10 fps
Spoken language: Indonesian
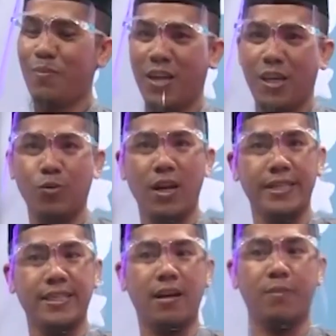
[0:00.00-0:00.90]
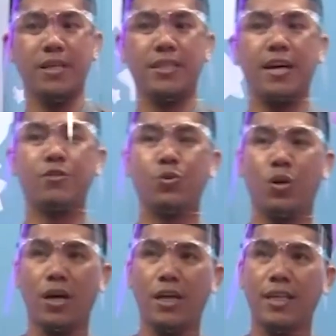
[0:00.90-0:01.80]
Begitulah cara bacaan
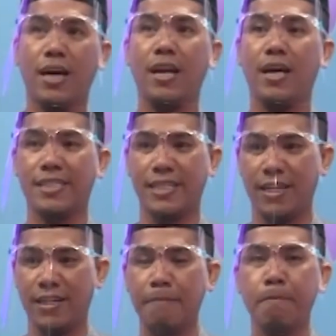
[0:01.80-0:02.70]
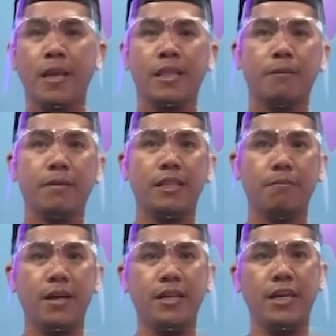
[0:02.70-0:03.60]
surat Al-Asr
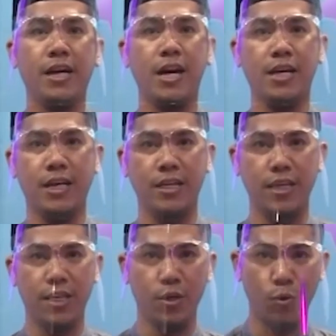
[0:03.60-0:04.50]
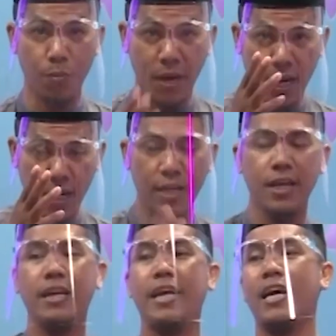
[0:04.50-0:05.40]
Teman-teman yang ada di rumah
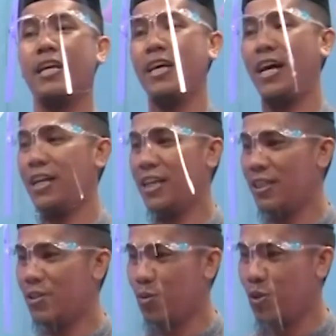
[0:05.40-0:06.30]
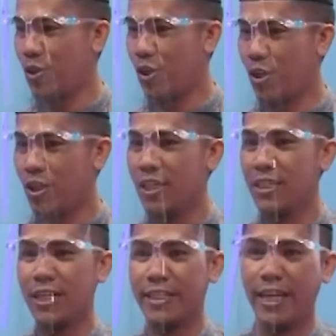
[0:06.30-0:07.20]
dengan yang ada di studio
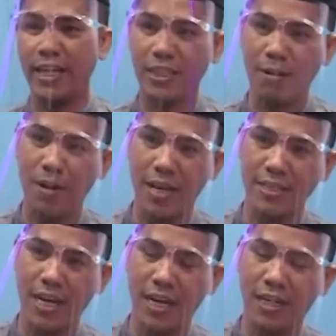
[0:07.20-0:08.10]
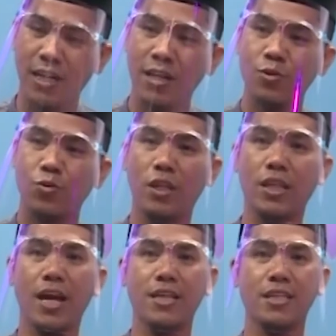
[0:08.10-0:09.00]
Selesai kita belajar surat
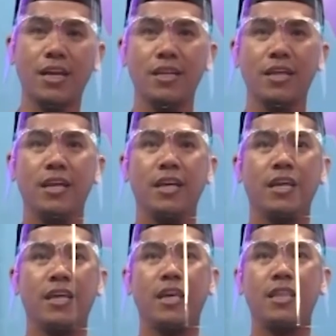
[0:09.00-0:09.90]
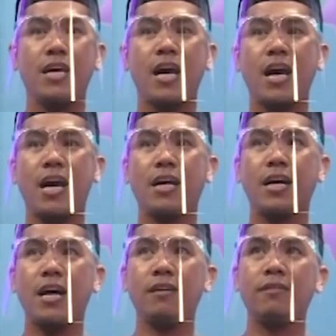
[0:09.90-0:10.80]
Al-Asr Kita
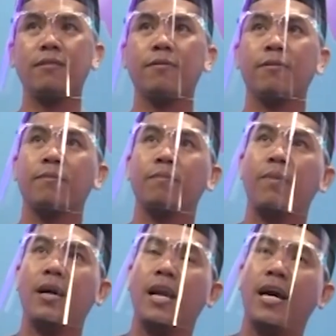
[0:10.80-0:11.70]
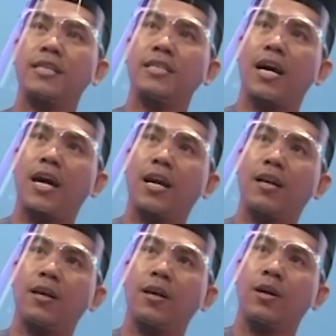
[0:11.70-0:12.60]
akan
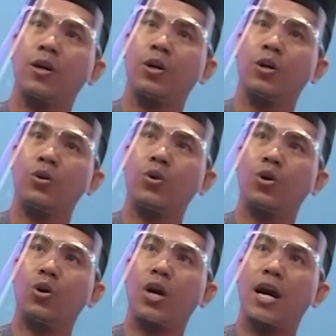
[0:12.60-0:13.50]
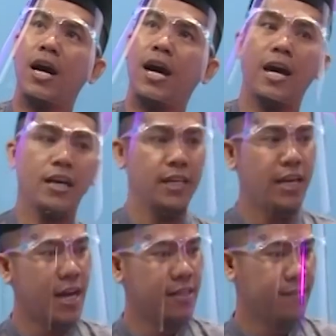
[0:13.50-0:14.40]
belajar doa
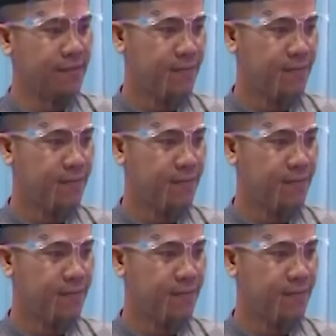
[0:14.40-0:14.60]
harian